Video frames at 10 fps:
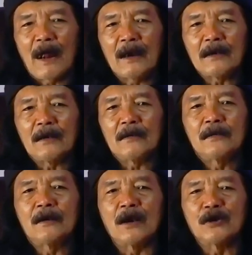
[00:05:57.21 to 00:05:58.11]
pangkat,
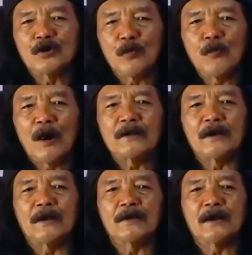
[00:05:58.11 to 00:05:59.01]
dan
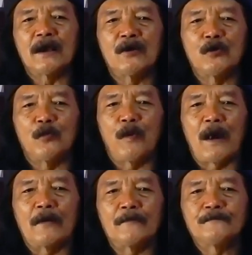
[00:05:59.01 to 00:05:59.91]
semua jenis
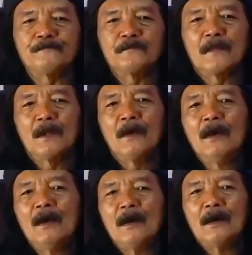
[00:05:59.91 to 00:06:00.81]
kehidupan
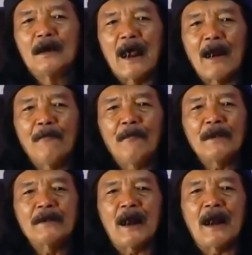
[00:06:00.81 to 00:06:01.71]

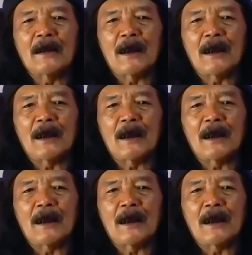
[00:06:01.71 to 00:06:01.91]
dalam